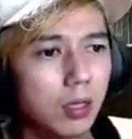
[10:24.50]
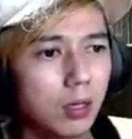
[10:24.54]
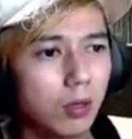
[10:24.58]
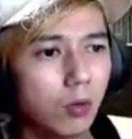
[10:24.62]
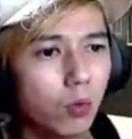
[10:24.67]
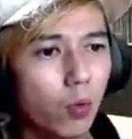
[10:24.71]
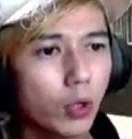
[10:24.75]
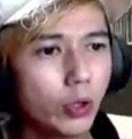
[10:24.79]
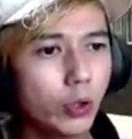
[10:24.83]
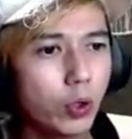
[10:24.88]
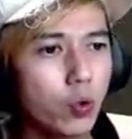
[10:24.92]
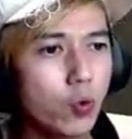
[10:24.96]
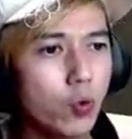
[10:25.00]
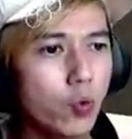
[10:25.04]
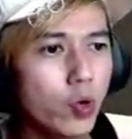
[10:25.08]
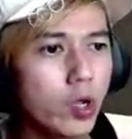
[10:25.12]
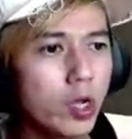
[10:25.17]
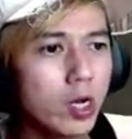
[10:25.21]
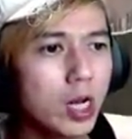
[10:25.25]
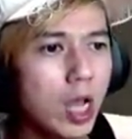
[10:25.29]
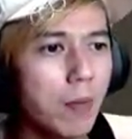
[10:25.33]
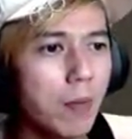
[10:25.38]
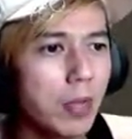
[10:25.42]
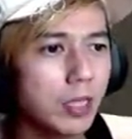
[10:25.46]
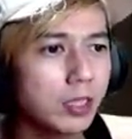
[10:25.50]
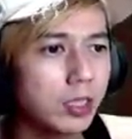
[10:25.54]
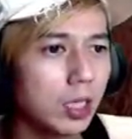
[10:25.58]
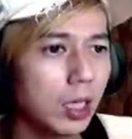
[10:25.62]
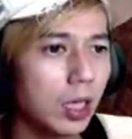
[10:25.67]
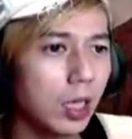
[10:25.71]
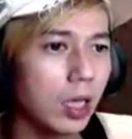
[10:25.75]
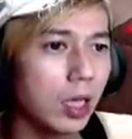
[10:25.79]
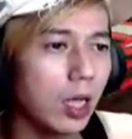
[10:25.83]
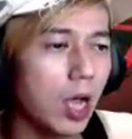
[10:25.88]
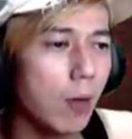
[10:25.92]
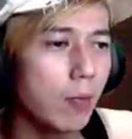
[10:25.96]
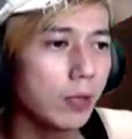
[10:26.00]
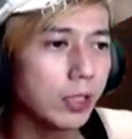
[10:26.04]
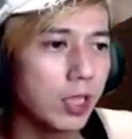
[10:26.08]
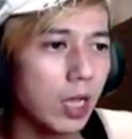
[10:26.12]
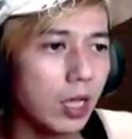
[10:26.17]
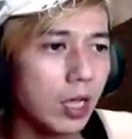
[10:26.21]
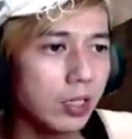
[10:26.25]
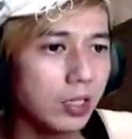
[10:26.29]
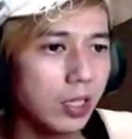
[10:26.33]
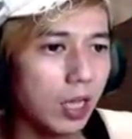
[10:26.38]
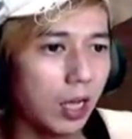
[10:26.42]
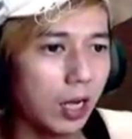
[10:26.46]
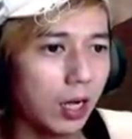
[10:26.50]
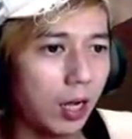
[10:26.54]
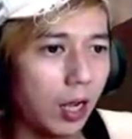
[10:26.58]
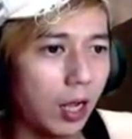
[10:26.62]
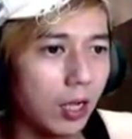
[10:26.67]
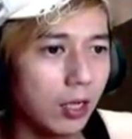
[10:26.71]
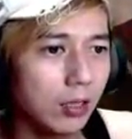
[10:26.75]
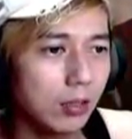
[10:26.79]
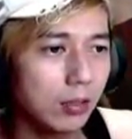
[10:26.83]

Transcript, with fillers: gue tungguin ya masih nggak bisa ngejar ya